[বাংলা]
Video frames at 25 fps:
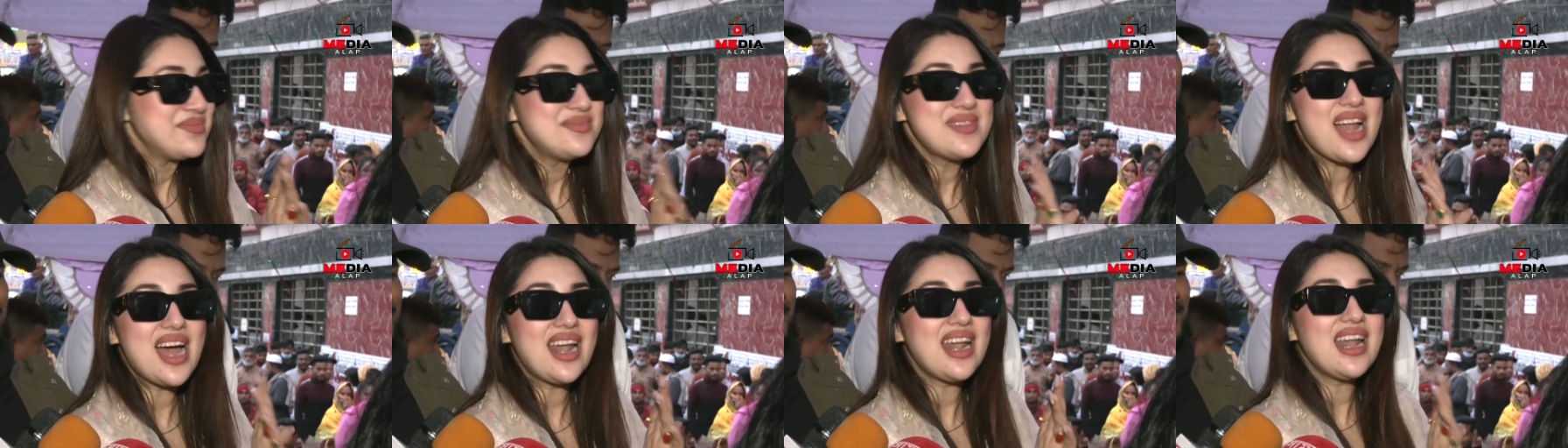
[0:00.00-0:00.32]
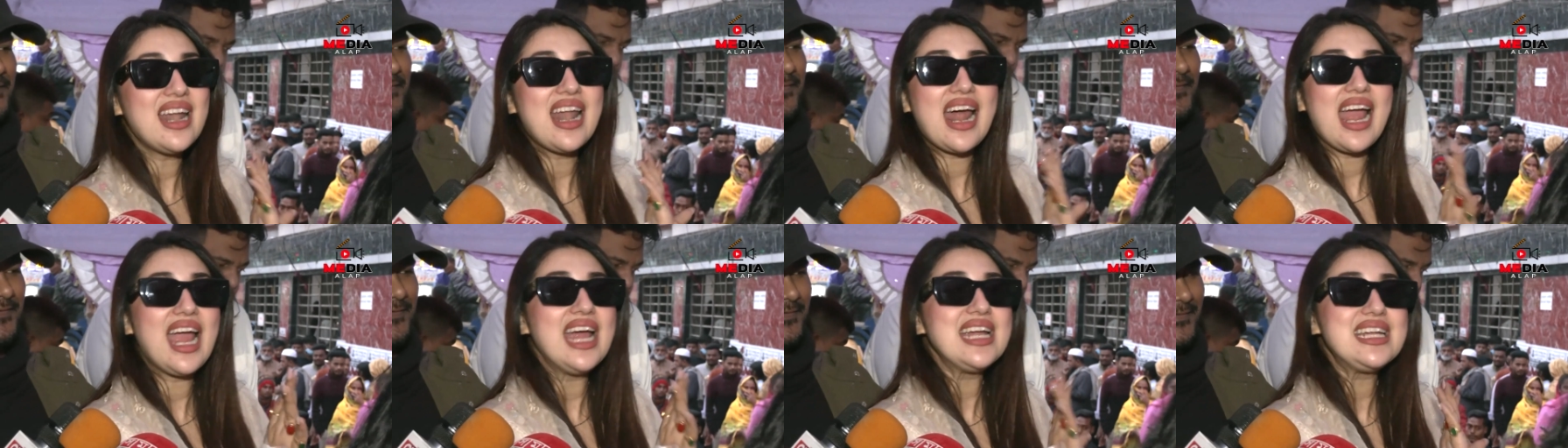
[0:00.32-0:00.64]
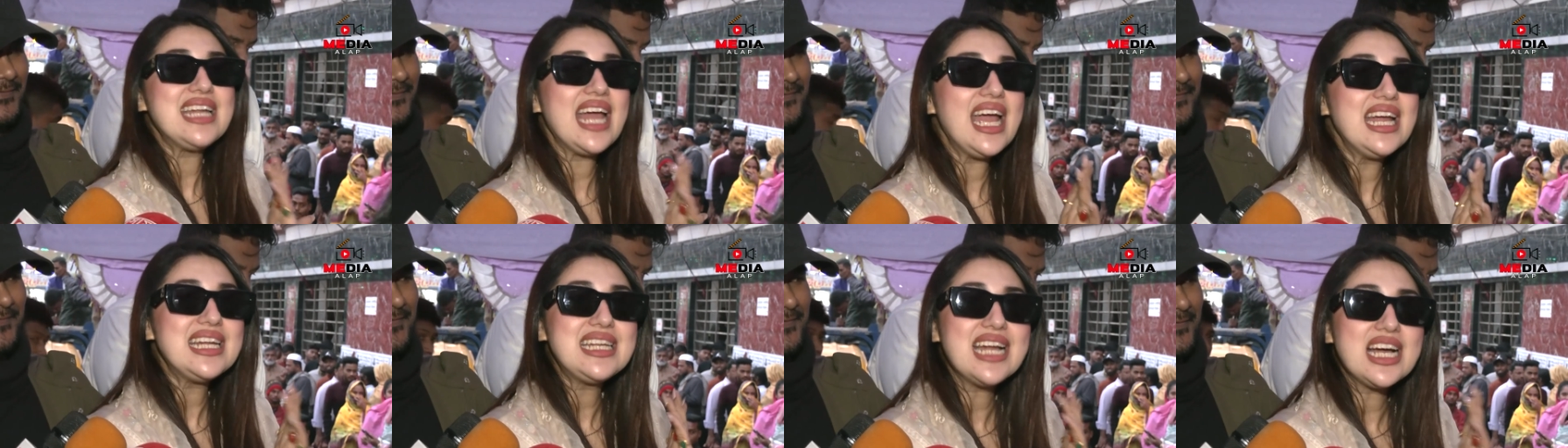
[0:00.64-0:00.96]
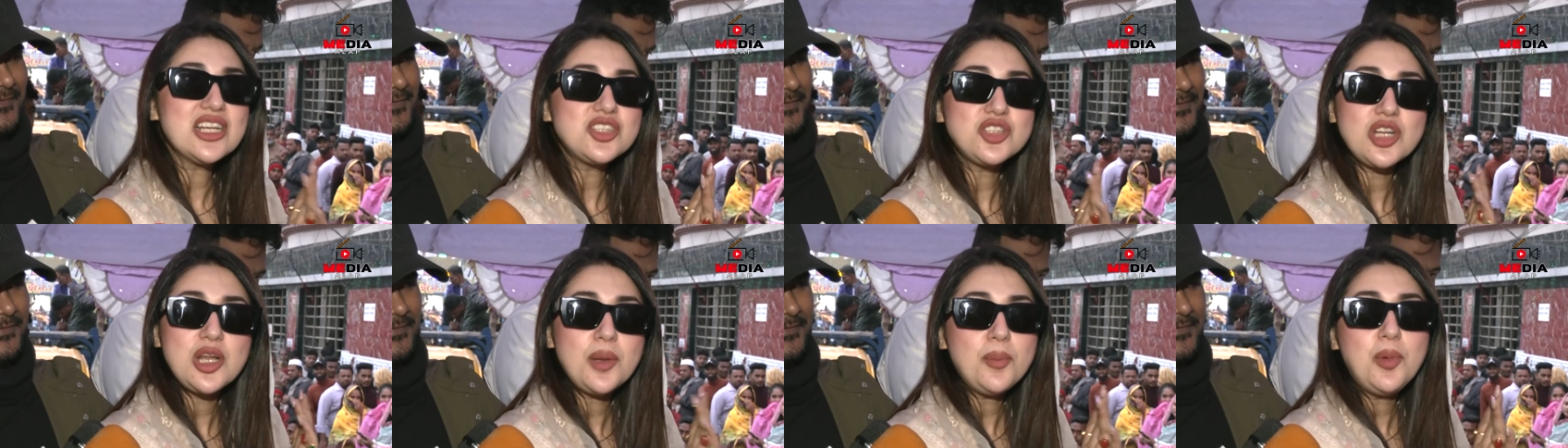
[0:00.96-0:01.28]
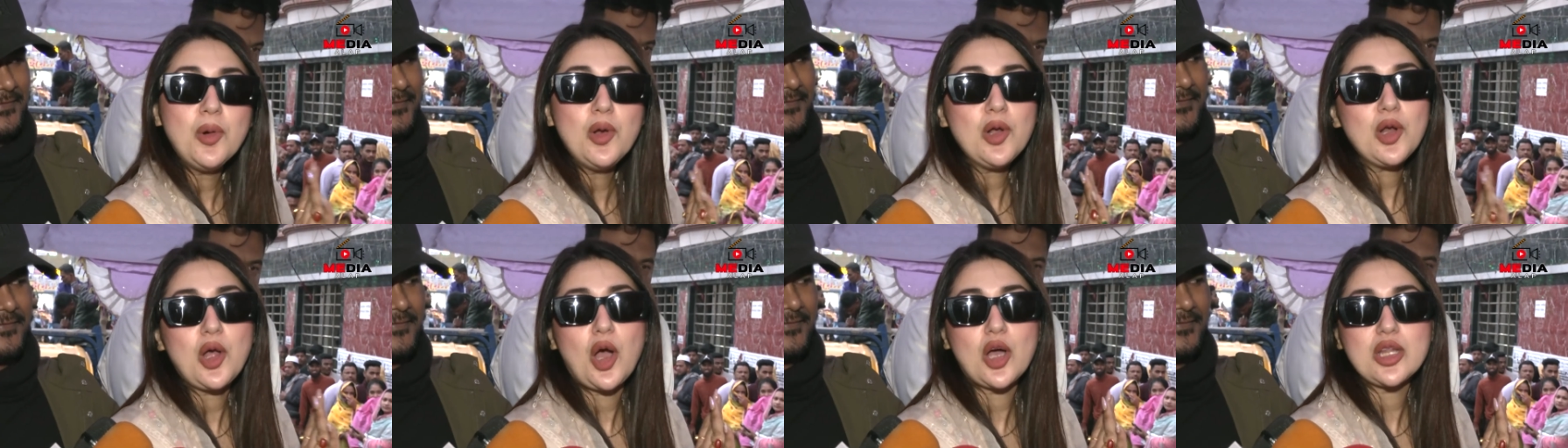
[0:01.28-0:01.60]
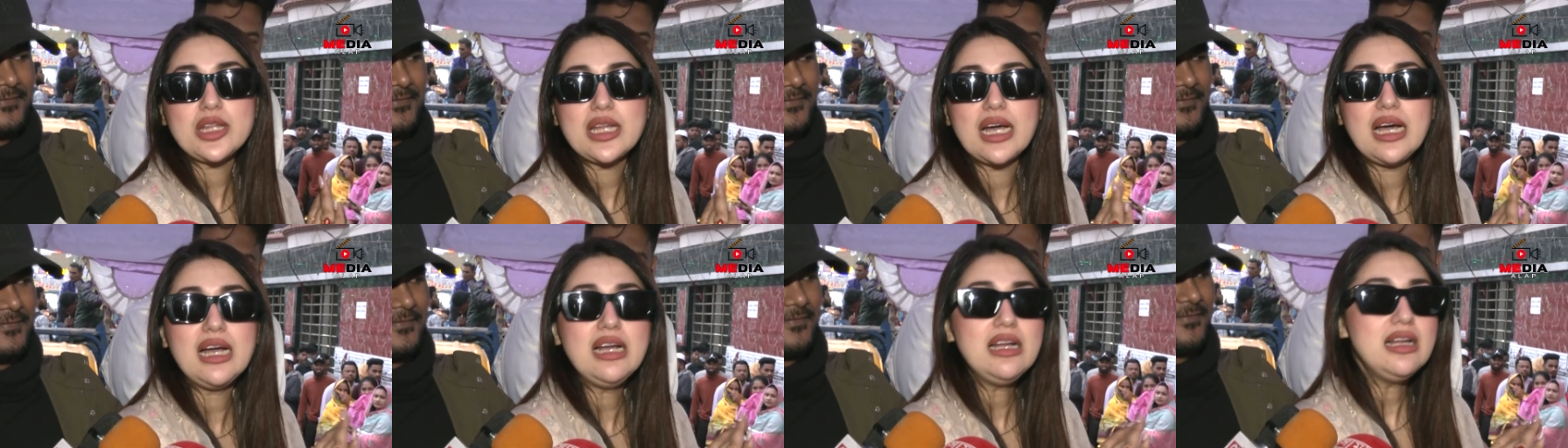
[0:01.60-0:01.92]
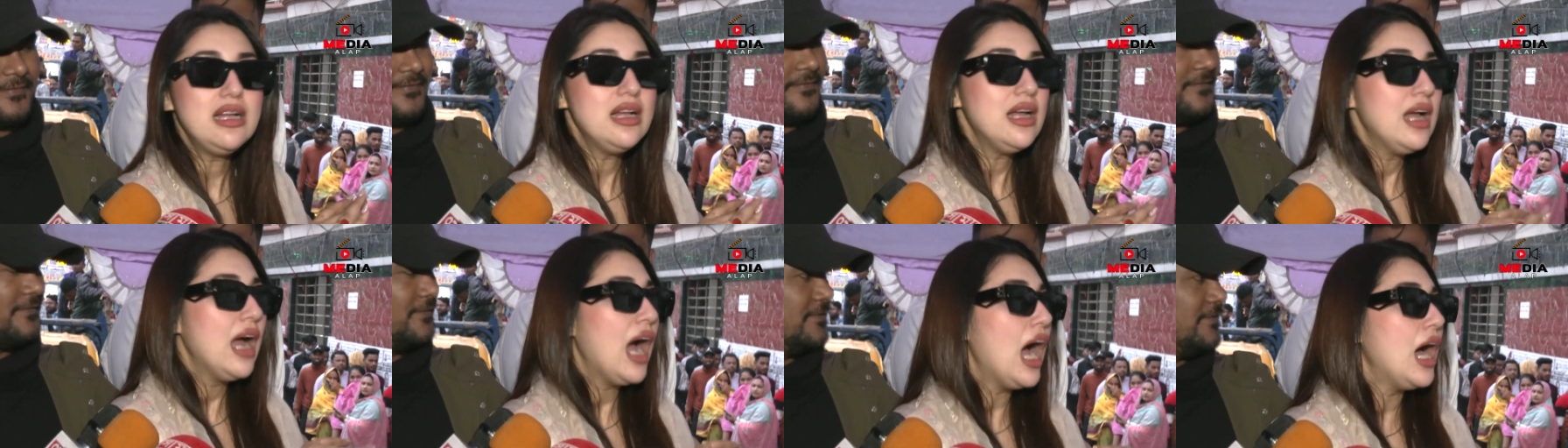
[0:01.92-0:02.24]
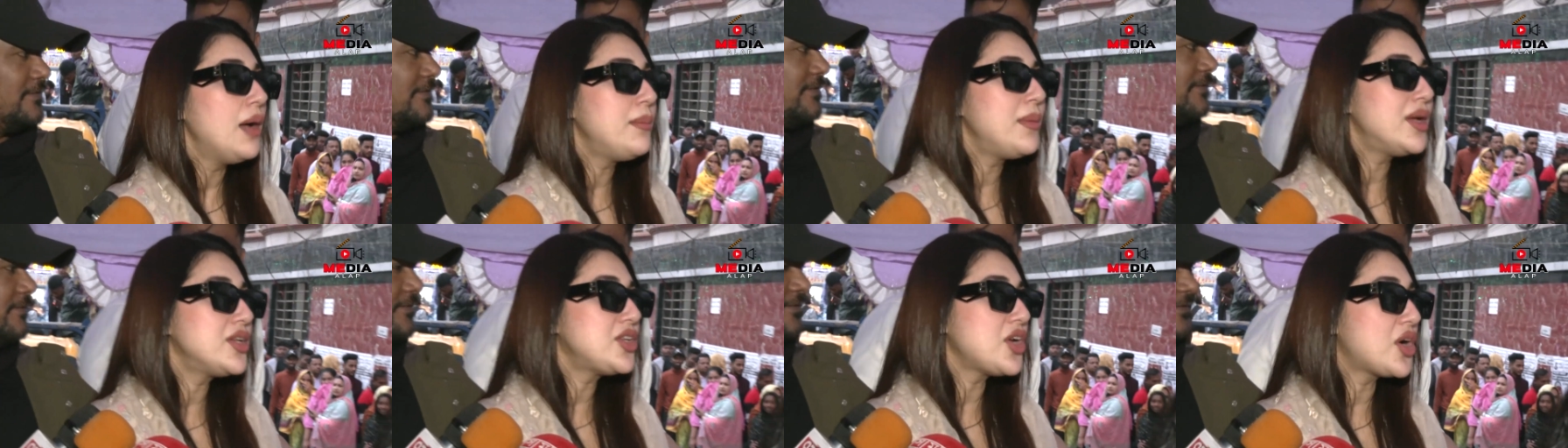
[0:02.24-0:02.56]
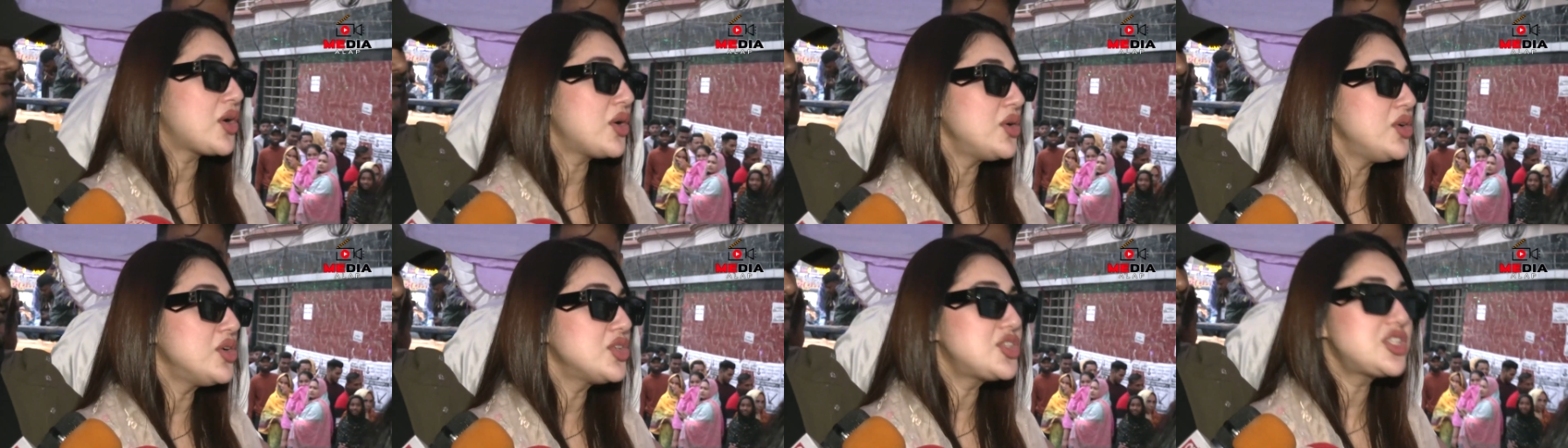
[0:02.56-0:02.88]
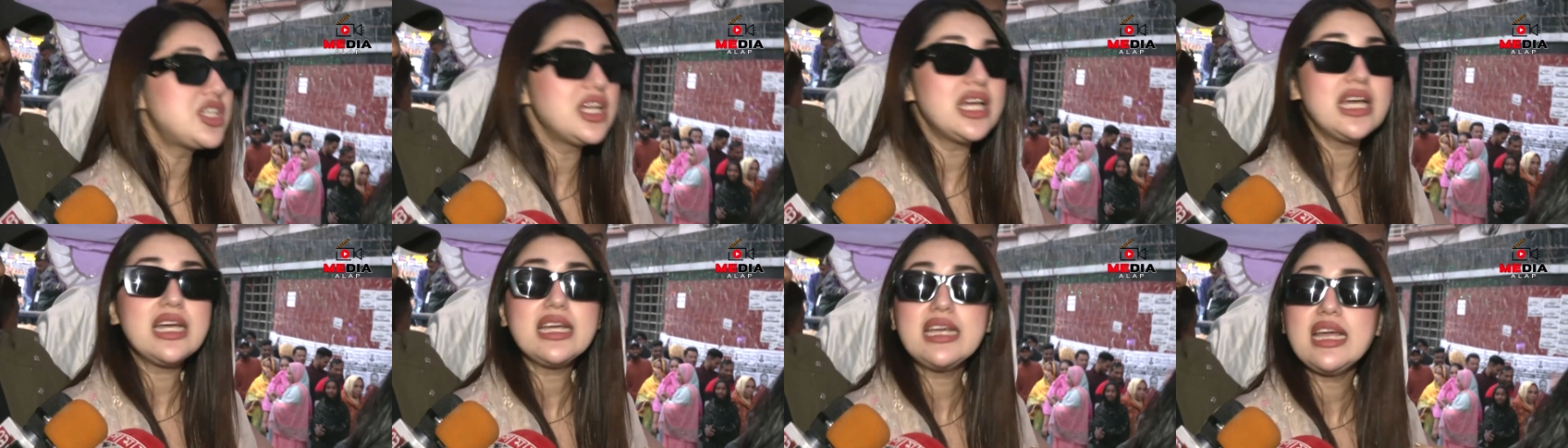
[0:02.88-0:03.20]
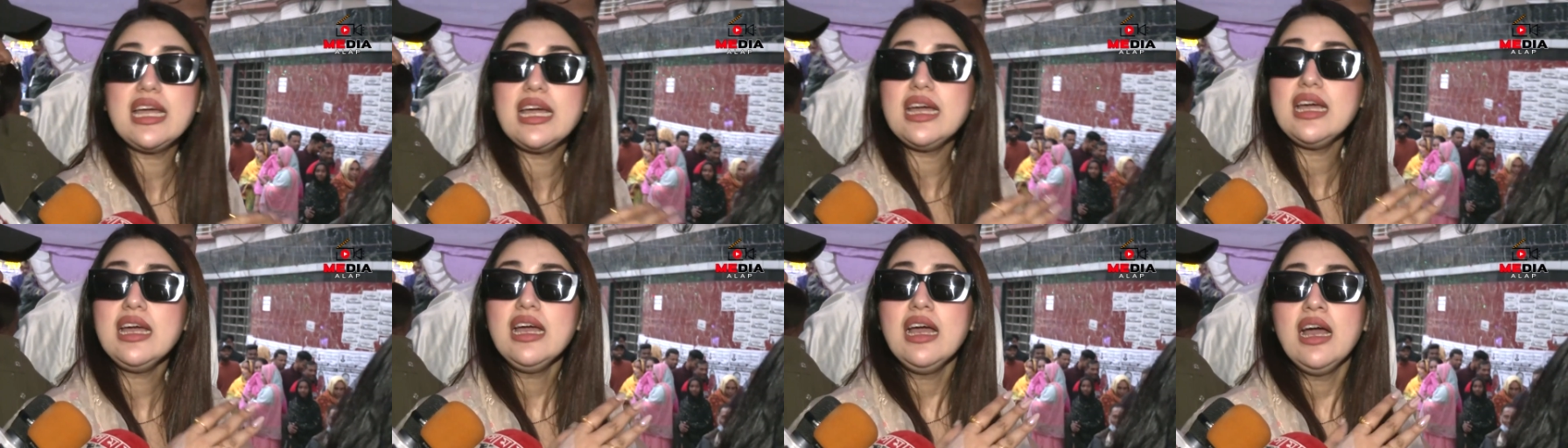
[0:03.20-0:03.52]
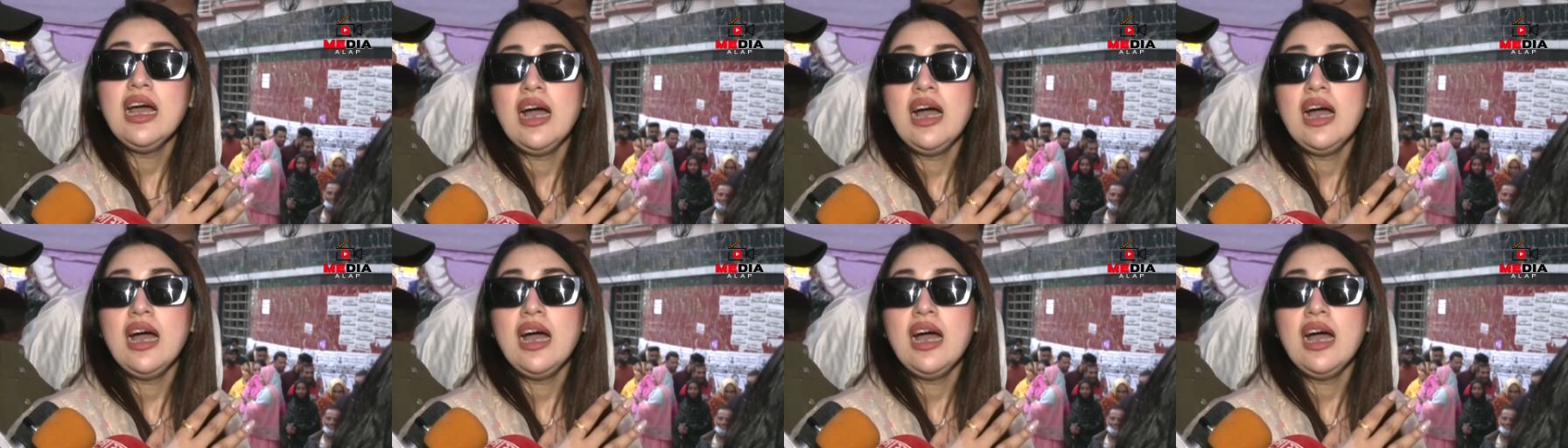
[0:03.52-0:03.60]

না না না এটা এইটা আসলে ভুল কথা আমরা যখন হচ্ছে গিয়ে